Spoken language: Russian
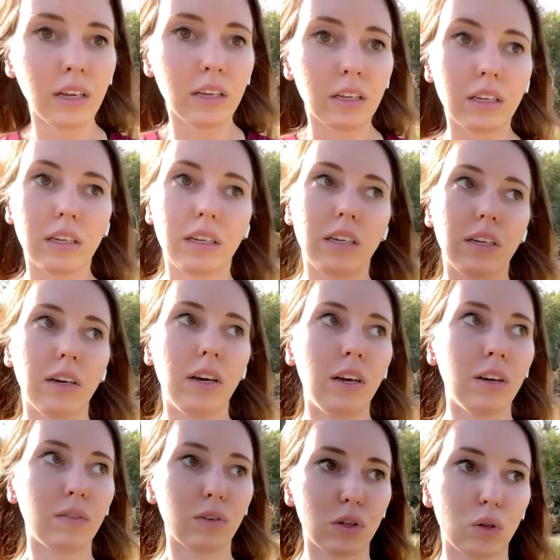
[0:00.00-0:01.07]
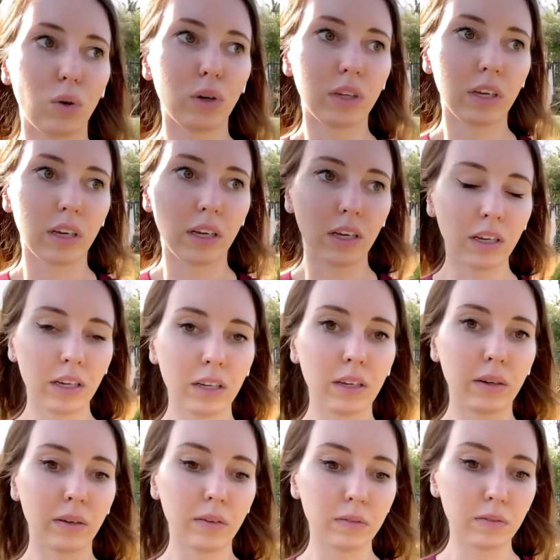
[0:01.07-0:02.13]
И в итоге
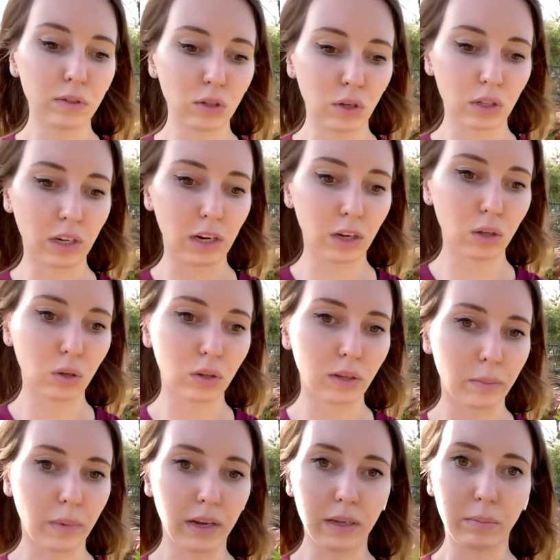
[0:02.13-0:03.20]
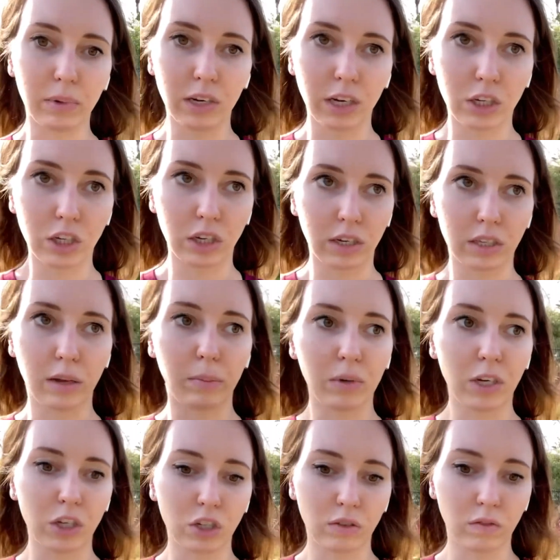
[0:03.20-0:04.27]
все это легло на мои плечи и на
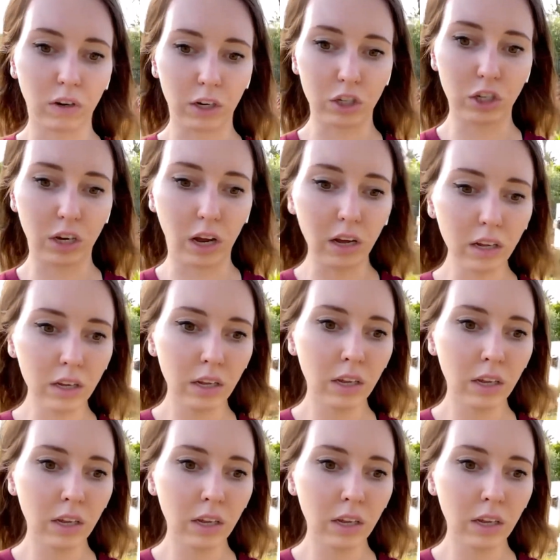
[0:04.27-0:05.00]
плечи врача,